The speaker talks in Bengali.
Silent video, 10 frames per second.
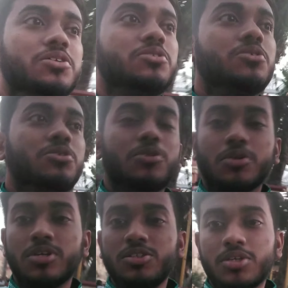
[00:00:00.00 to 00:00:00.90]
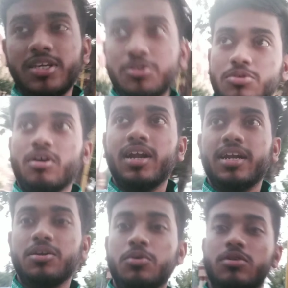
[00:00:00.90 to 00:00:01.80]
তো কিছু করার
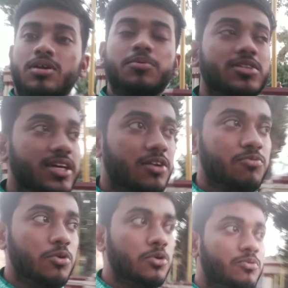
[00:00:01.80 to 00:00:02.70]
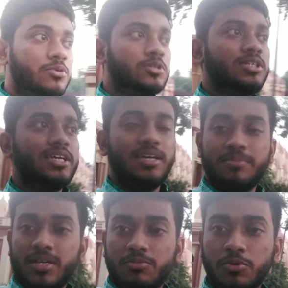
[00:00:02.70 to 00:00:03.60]
নেই করোনার পথে এরকম ফোন ফোন নিয়ে
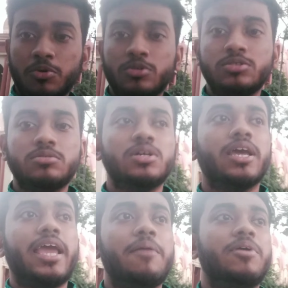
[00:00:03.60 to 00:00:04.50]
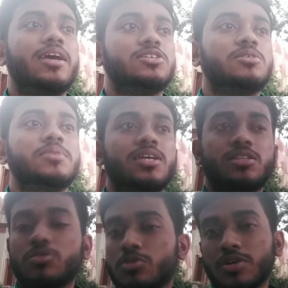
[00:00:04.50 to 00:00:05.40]
মানে ফোন ক্যামেরা এসব নিয়ে
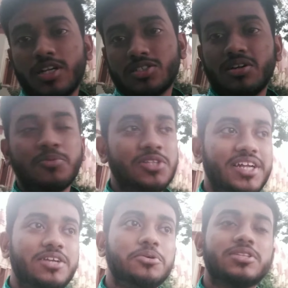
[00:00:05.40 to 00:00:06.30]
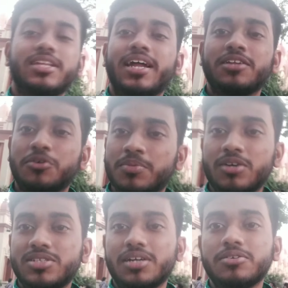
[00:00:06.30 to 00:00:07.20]
তো দক্ষিণেশ্বর মন্দিরে ঢুকতে দেয় না তোমরাও
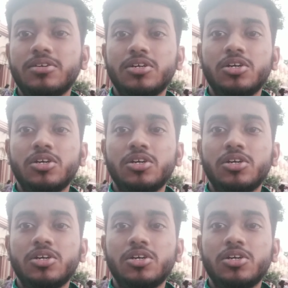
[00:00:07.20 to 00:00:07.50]
জানো